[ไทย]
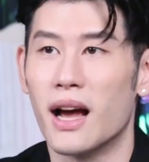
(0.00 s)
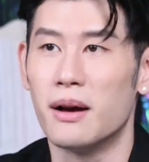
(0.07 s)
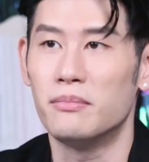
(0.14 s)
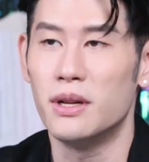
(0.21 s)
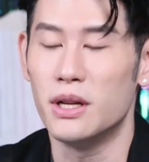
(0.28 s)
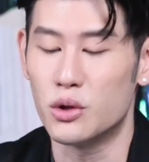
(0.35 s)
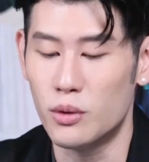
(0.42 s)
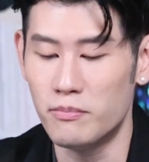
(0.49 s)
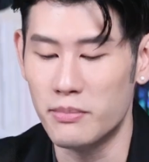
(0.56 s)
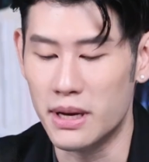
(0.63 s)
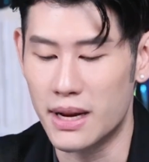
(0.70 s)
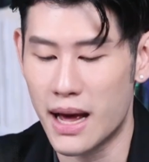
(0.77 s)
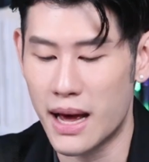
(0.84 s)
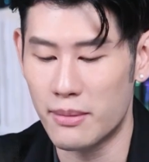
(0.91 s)
นะครับในช่วง
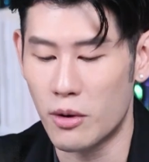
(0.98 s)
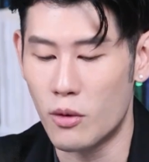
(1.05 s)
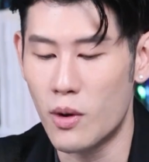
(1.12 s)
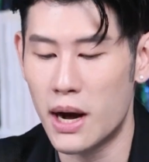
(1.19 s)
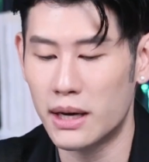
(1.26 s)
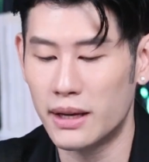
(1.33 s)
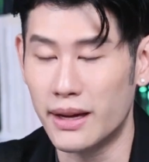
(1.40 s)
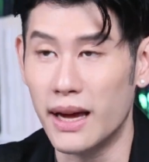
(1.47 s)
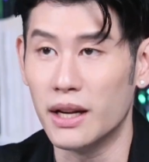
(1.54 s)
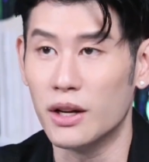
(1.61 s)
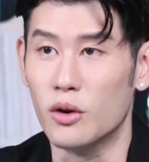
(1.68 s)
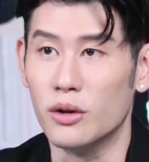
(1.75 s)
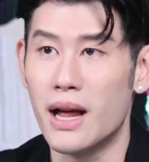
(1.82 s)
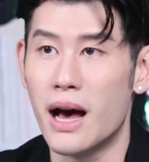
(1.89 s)
ปีหน้าเพราะว่าเกณ
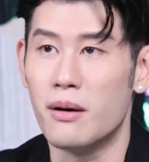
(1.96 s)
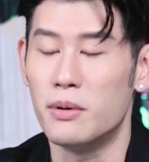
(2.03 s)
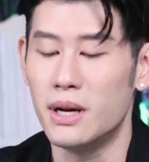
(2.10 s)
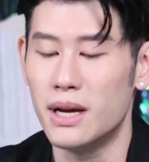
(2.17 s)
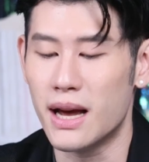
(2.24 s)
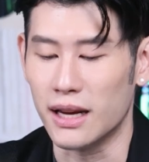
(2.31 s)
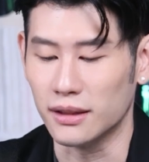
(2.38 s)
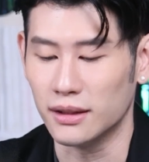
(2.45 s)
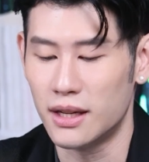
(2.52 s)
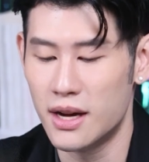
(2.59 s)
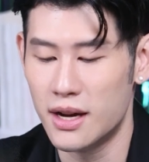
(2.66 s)
ฑ์ของดาวพฤหัส